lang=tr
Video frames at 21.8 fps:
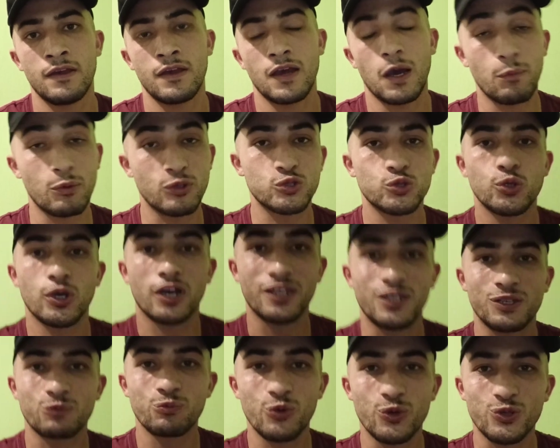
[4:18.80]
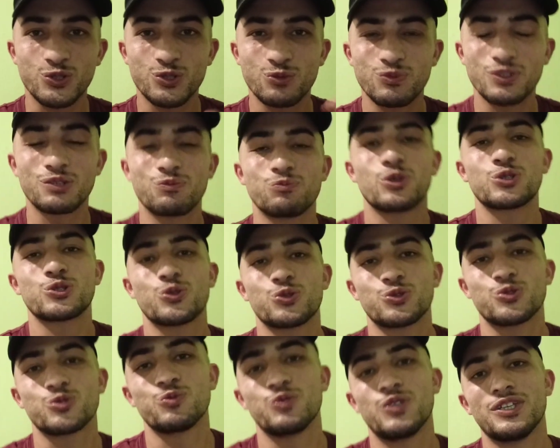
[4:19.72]
Ama şu anlık borcum
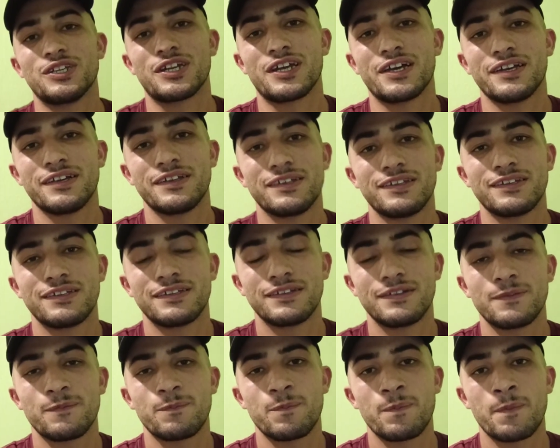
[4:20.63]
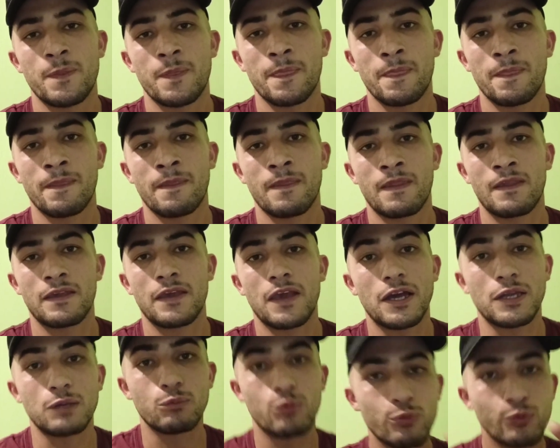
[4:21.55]
25-30 bin lira.
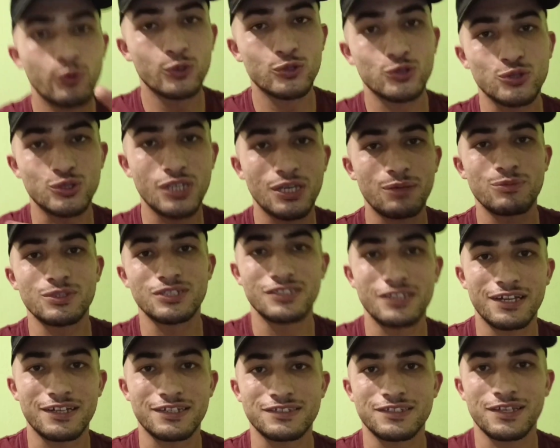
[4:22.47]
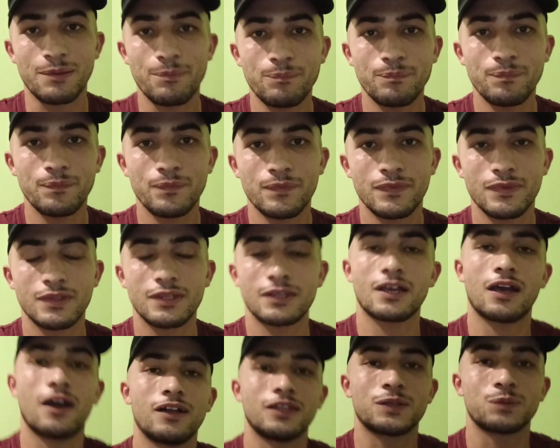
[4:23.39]
Yani bu borcu temizlersem
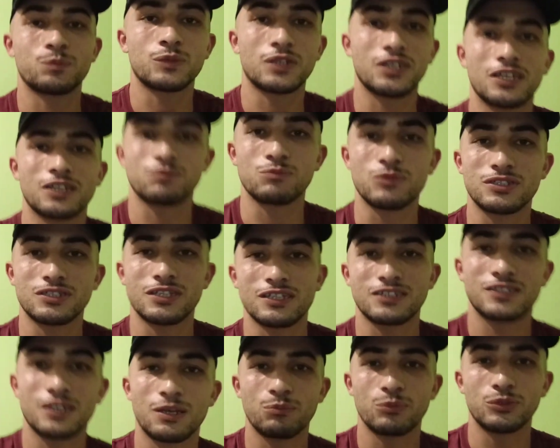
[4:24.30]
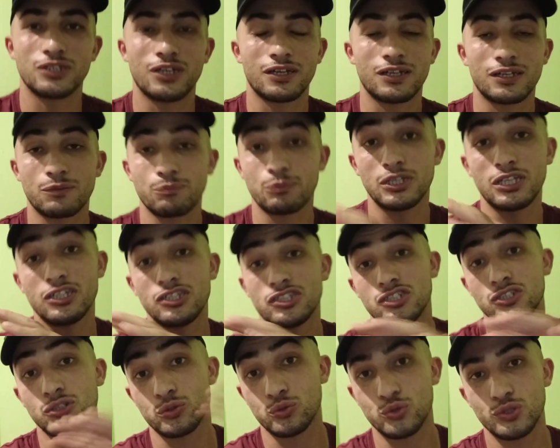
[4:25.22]
altımda 70-80 milyarlık bir de
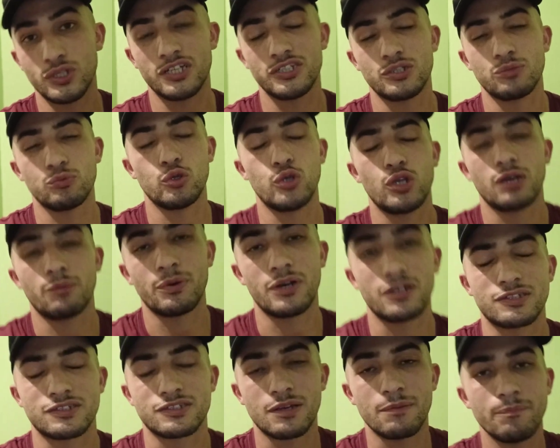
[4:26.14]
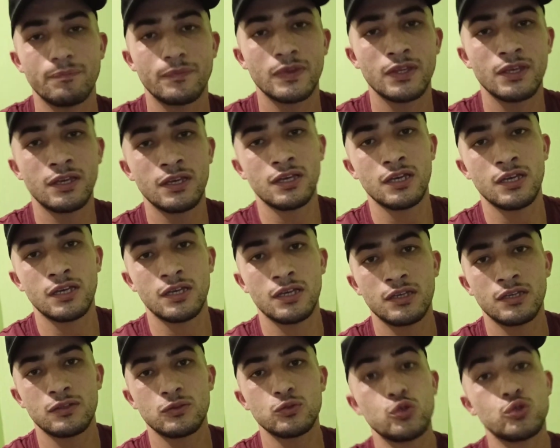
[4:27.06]
içini güzelce böyle yaparsam
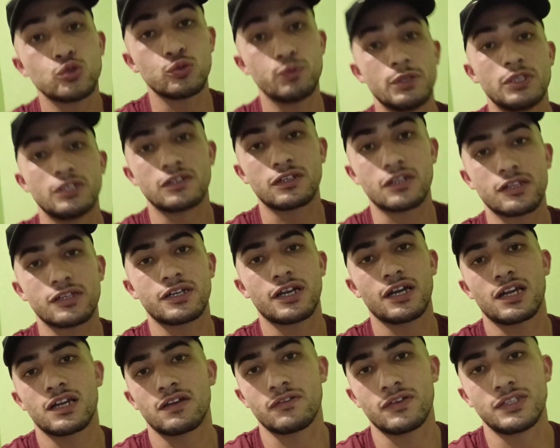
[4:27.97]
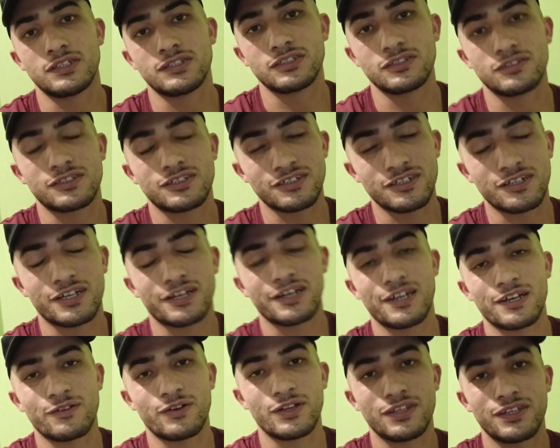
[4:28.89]
100 bin liralık karavan, kara
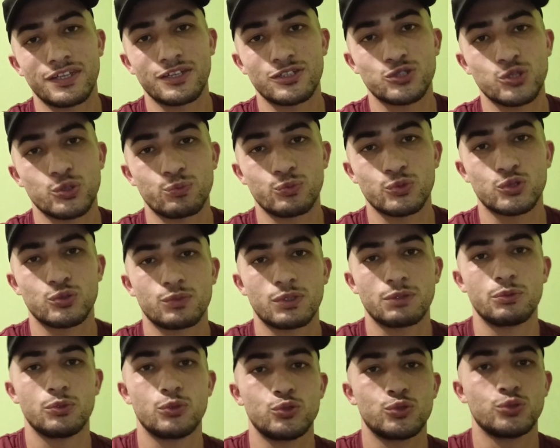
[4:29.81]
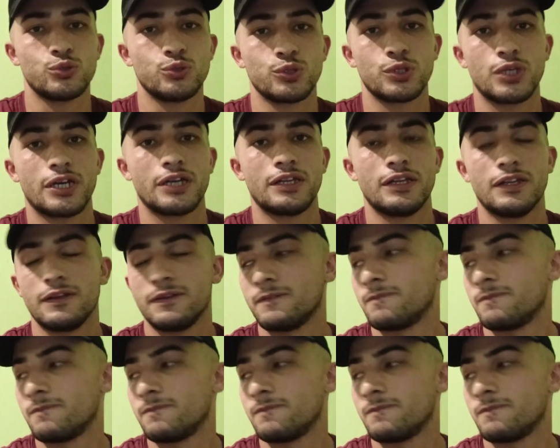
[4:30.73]
karavanda yaşıyormuşum gibi düşünün yani.